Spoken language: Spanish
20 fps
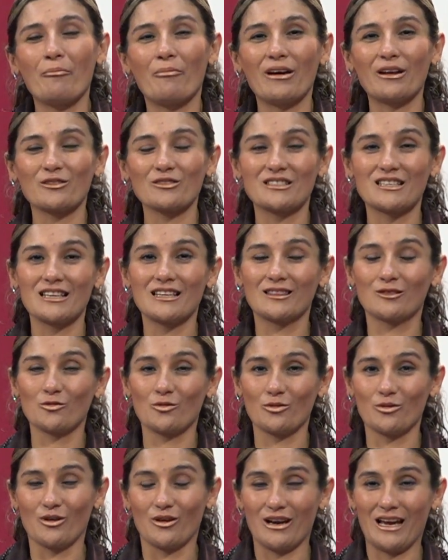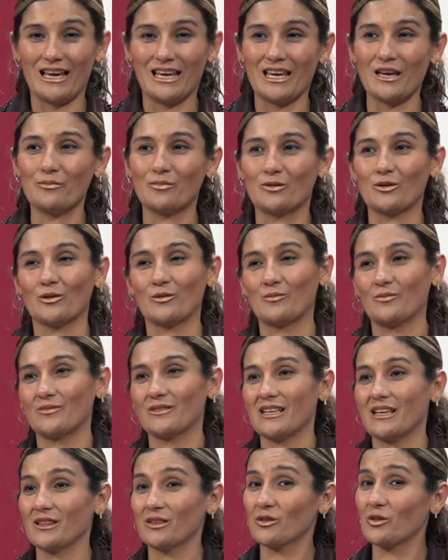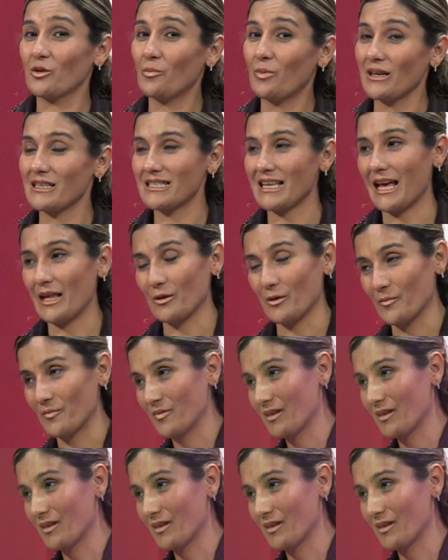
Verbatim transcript: pero sin tu Egipto, sin este, tu pasado,